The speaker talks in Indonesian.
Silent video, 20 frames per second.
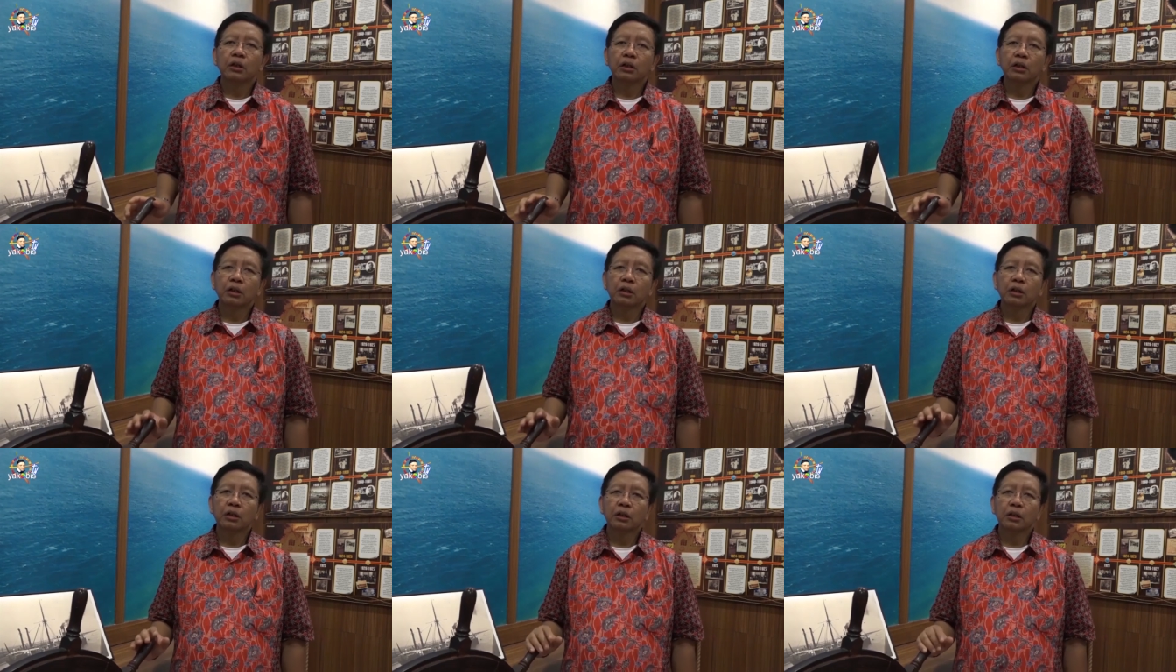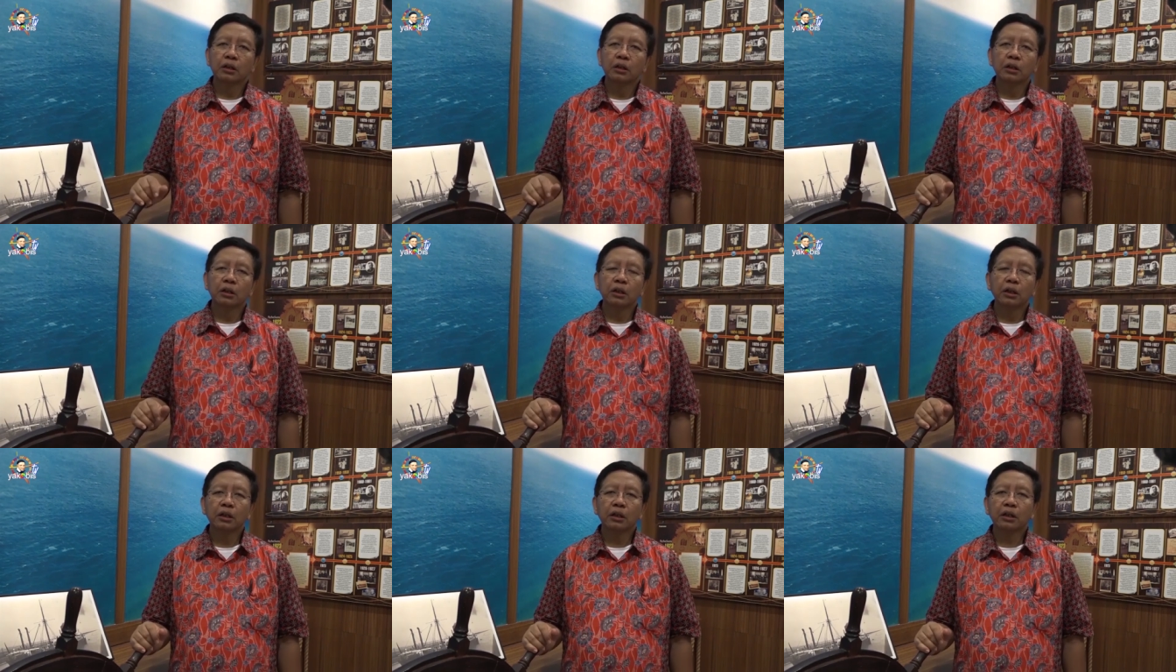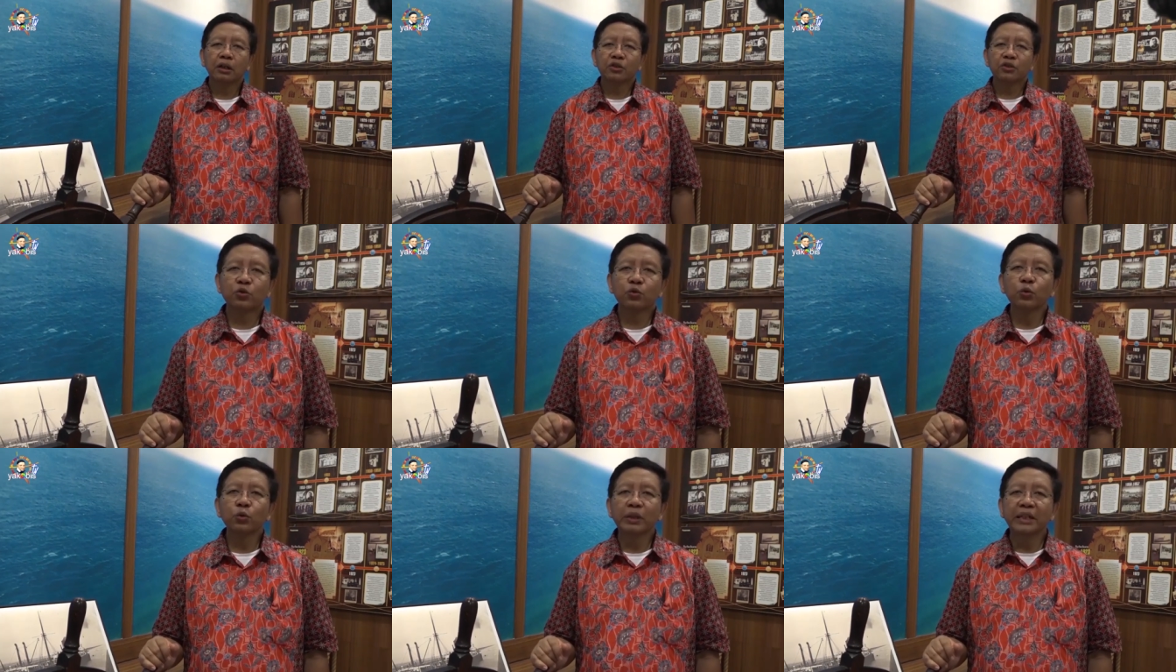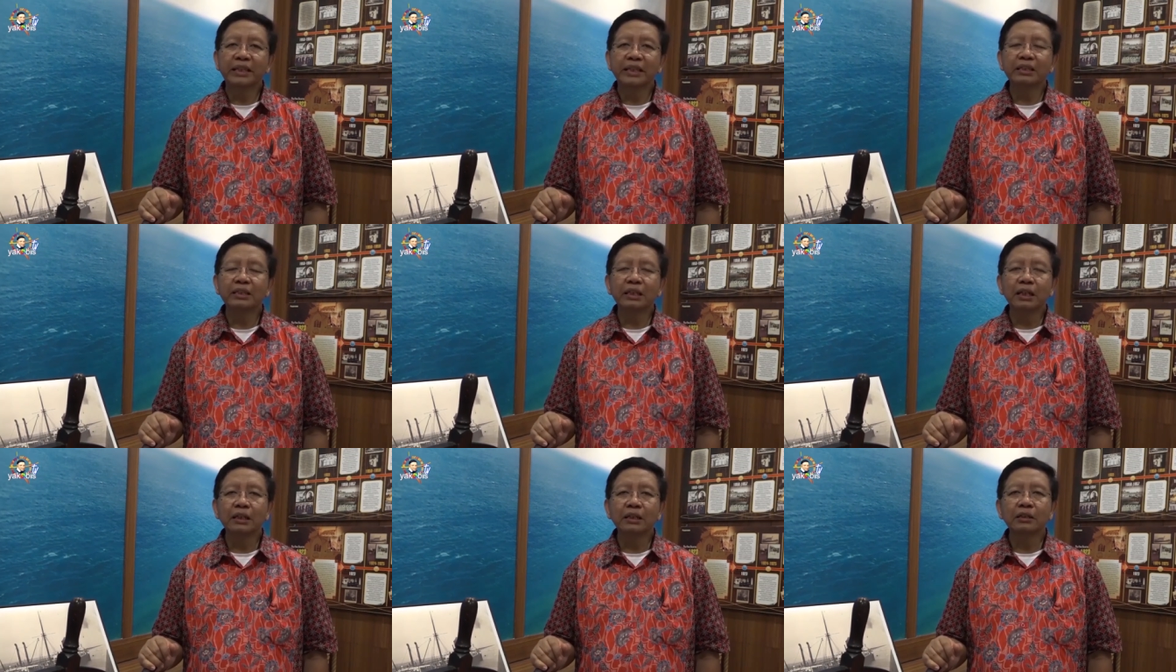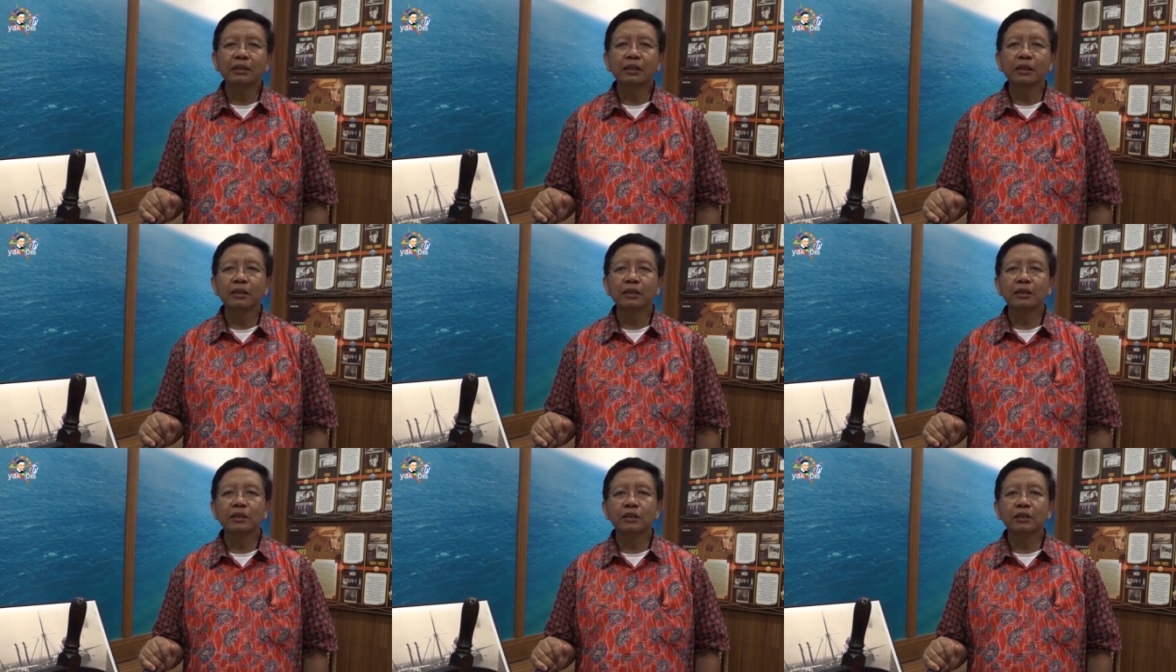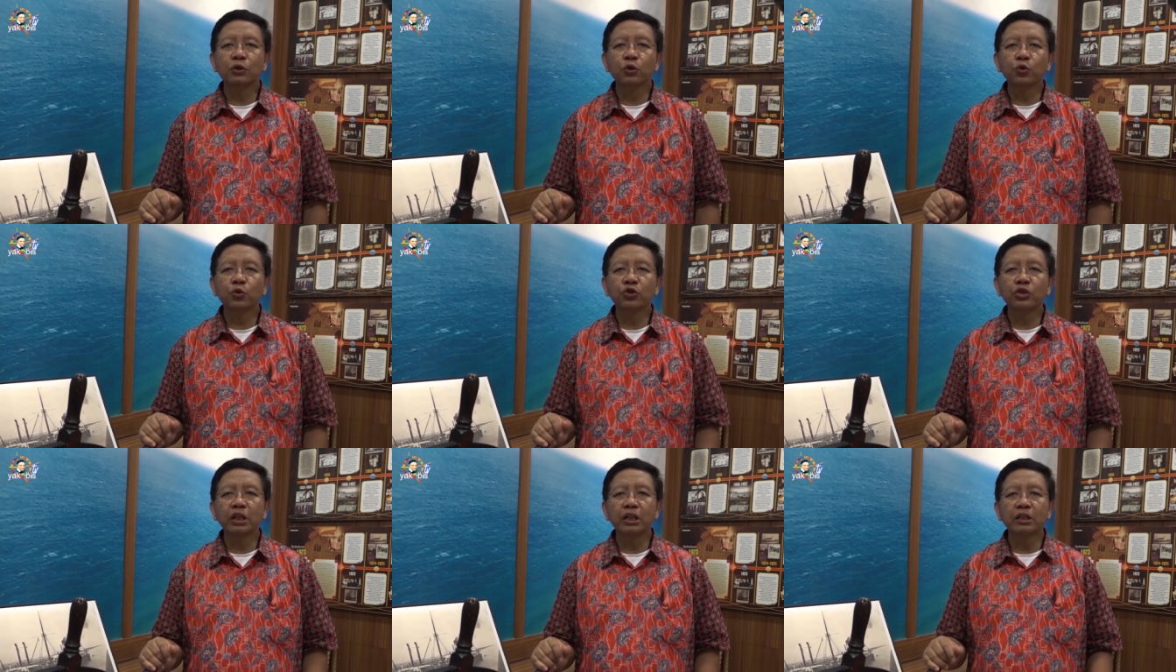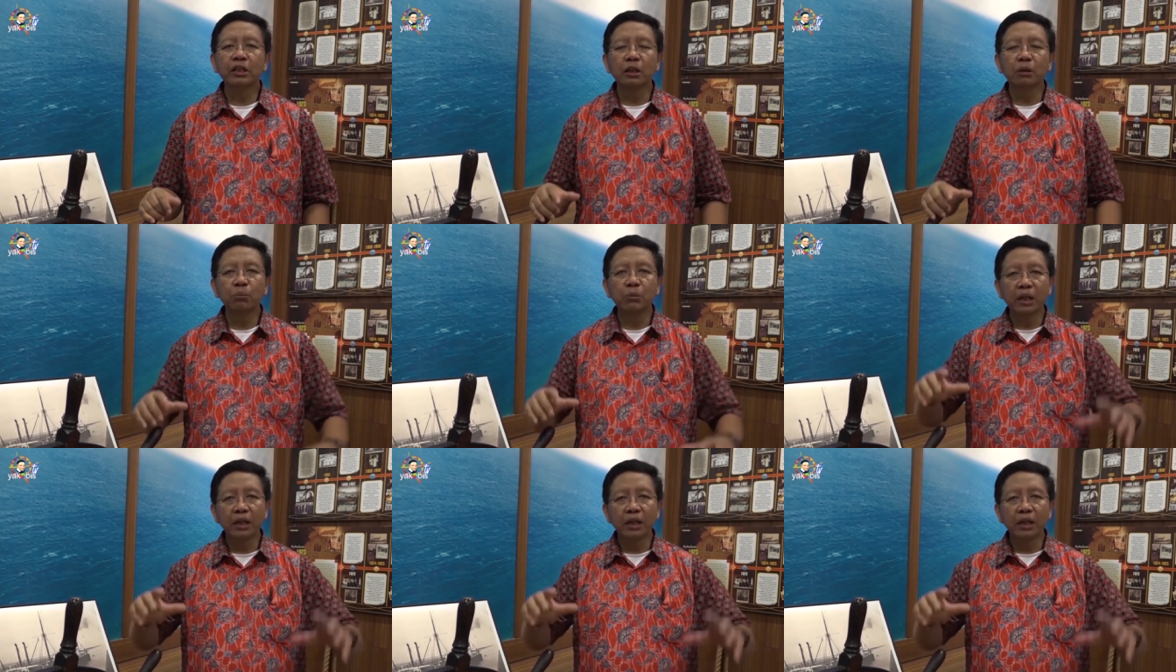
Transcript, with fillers: eh, kesulitan dan seterusnya dalam